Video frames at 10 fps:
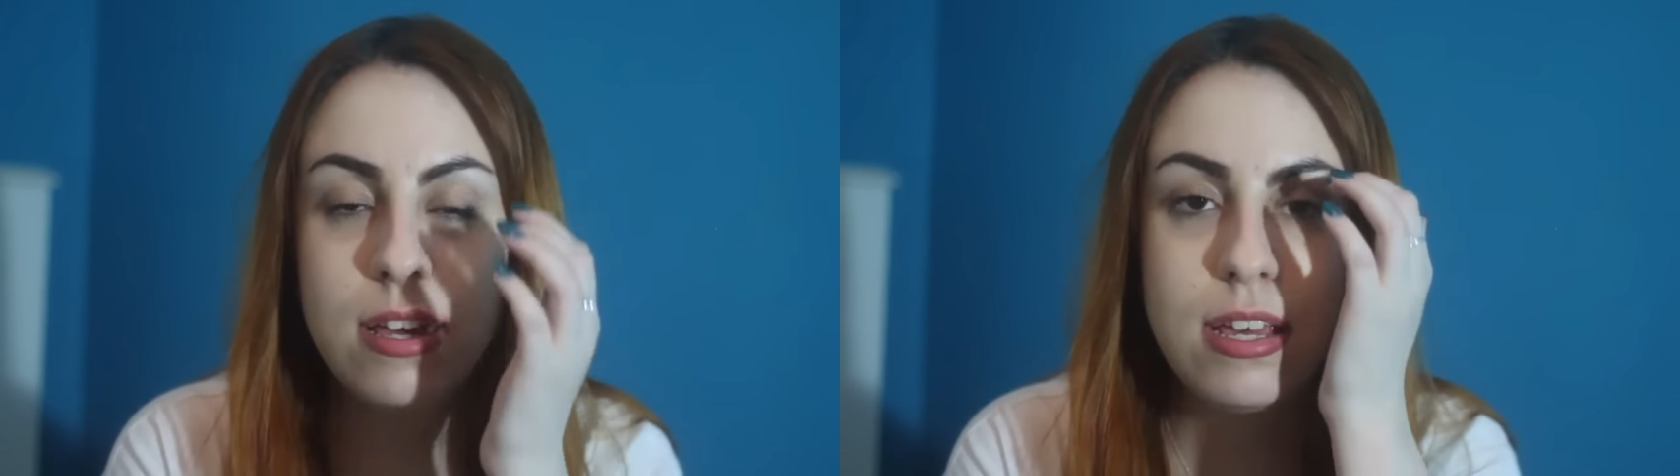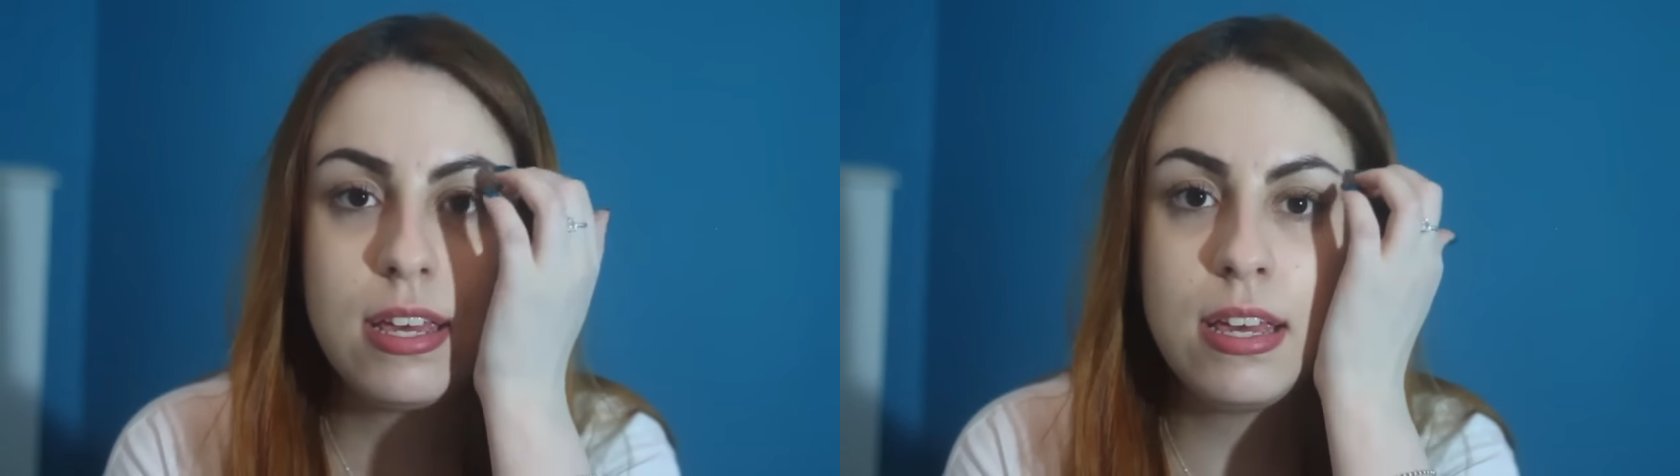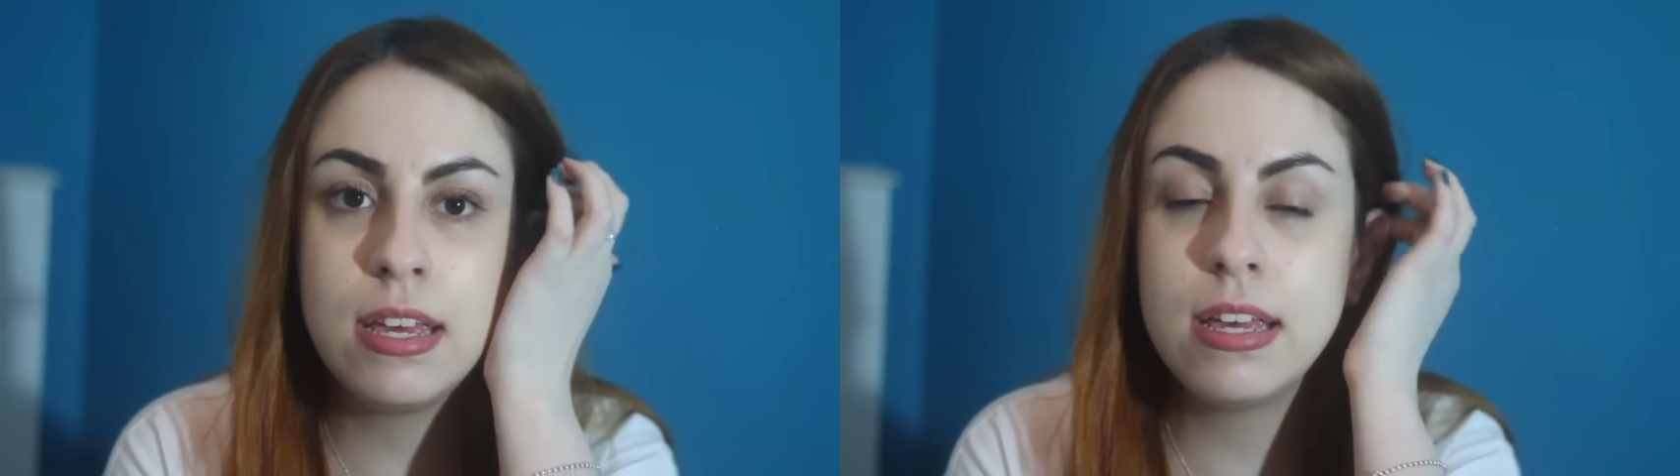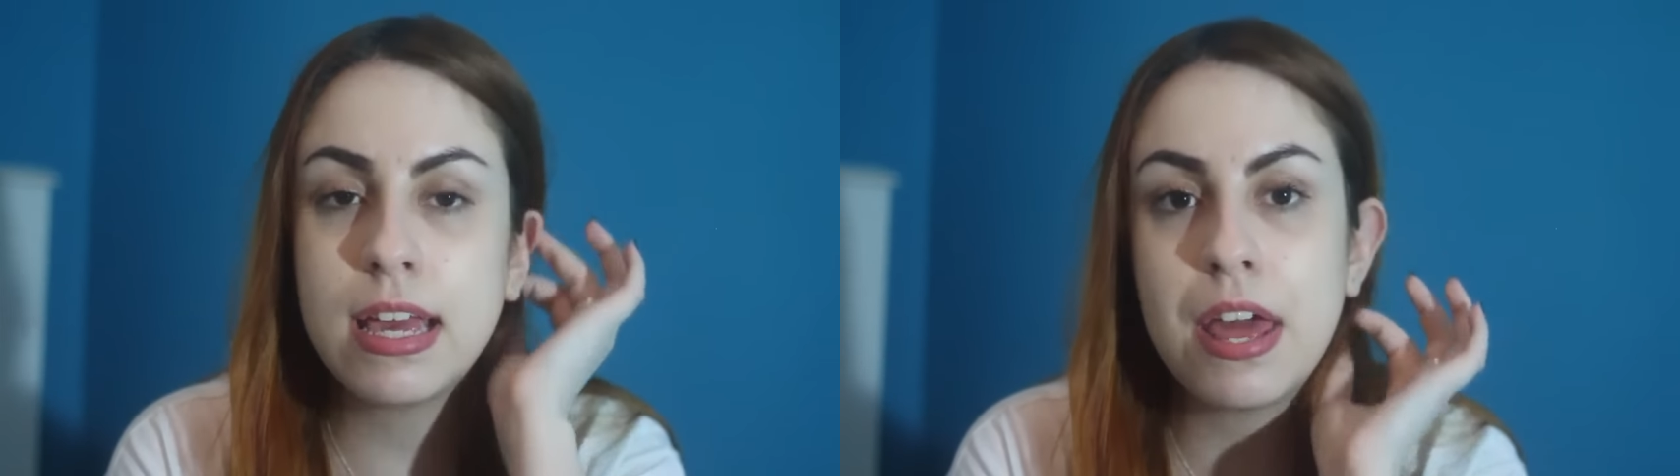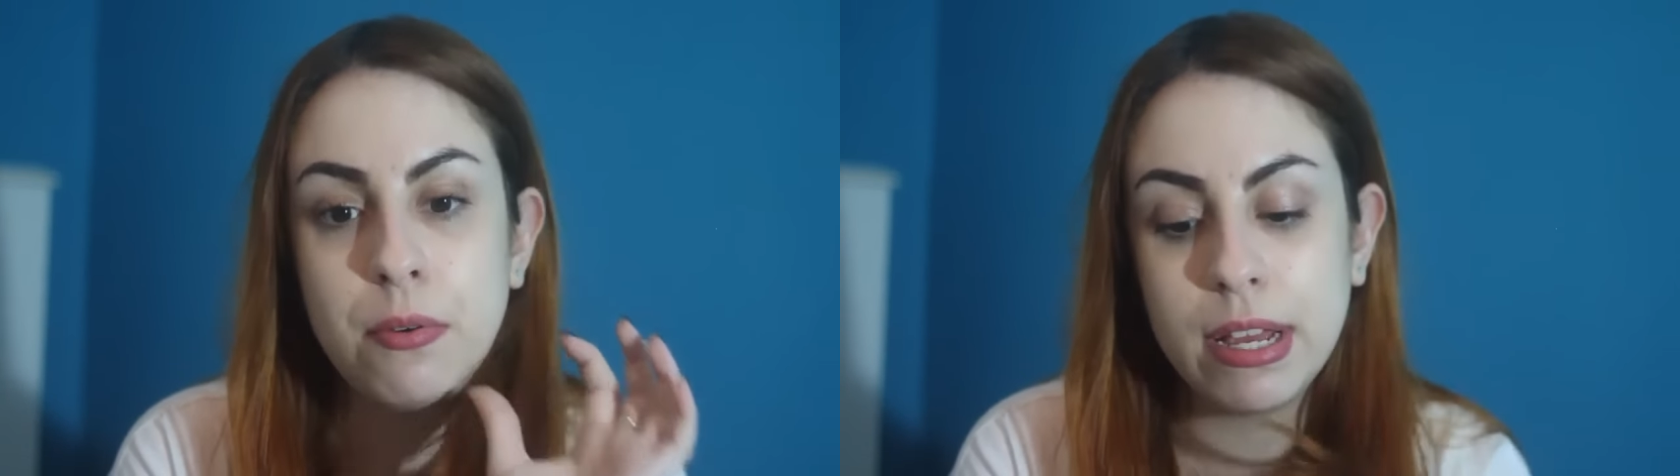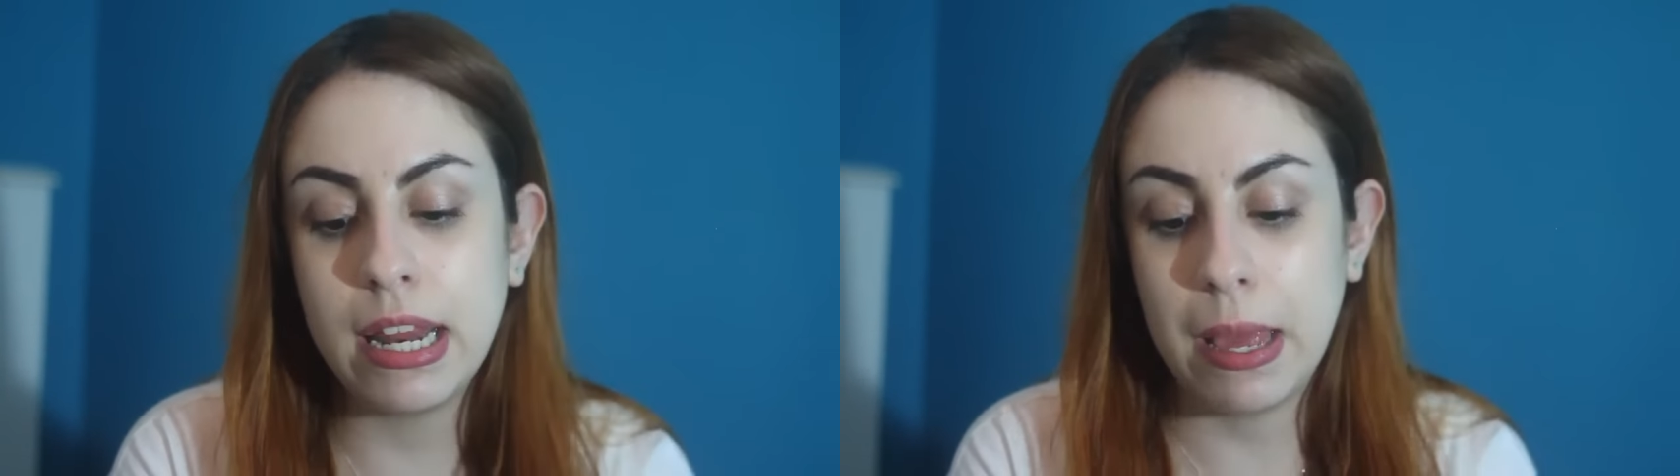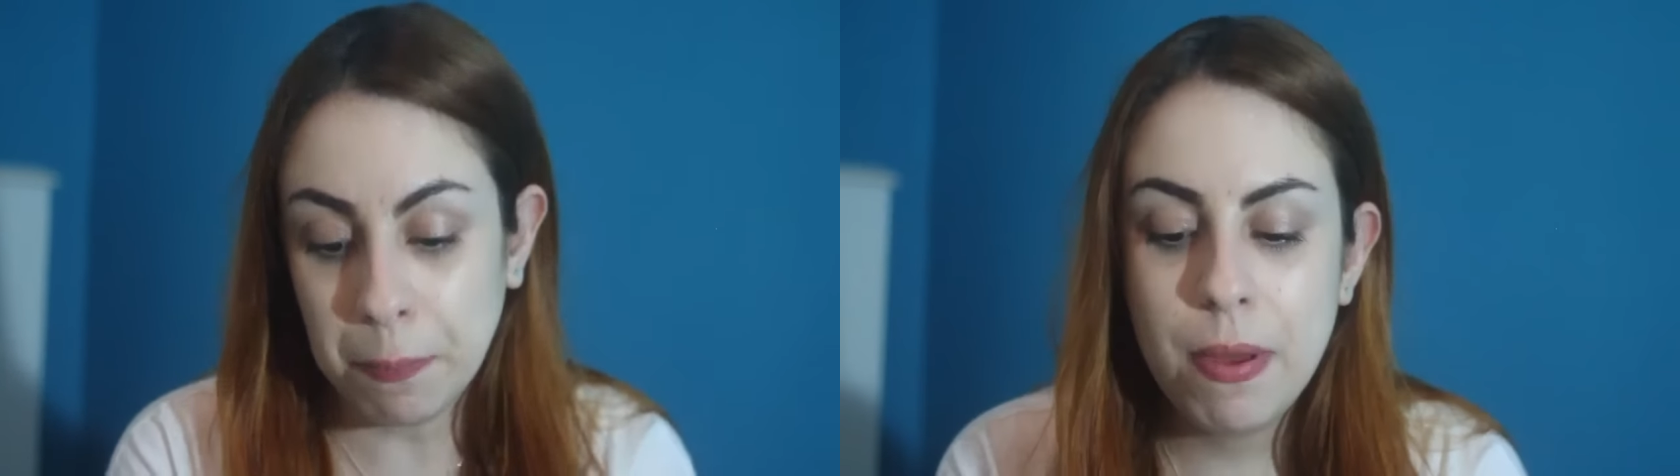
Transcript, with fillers: e, e, era o Enê.